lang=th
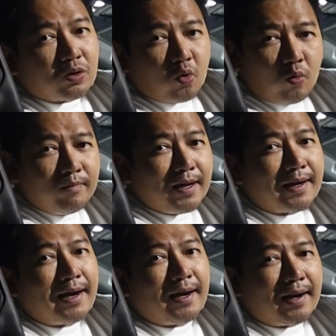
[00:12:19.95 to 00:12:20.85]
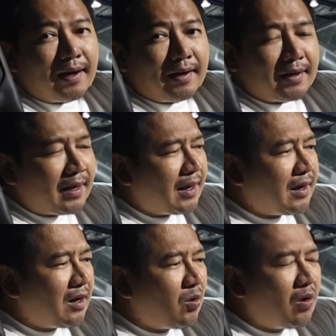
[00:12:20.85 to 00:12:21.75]
ทย์คุ้มราคานะฮะ
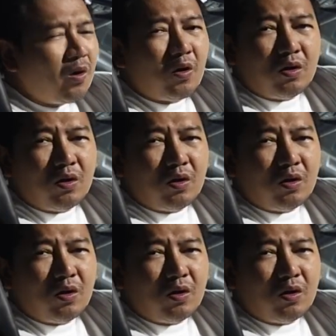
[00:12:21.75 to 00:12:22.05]
แล้วก็